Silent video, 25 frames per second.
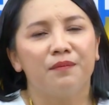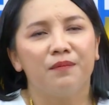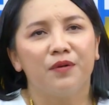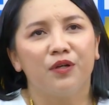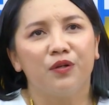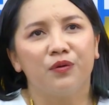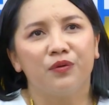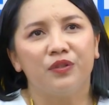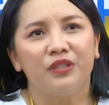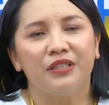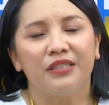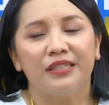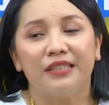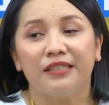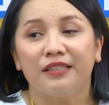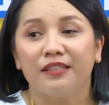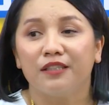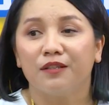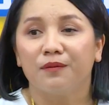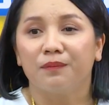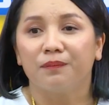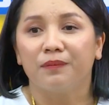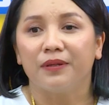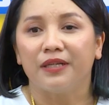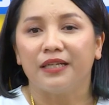mình nuôi dương
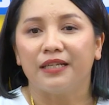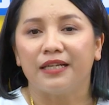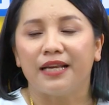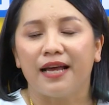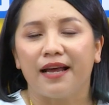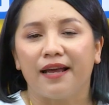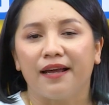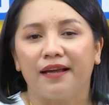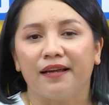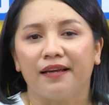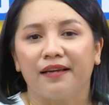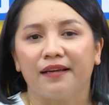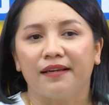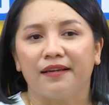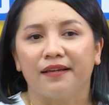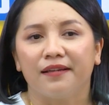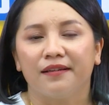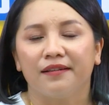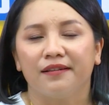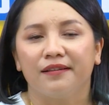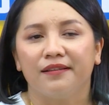nấu bè đài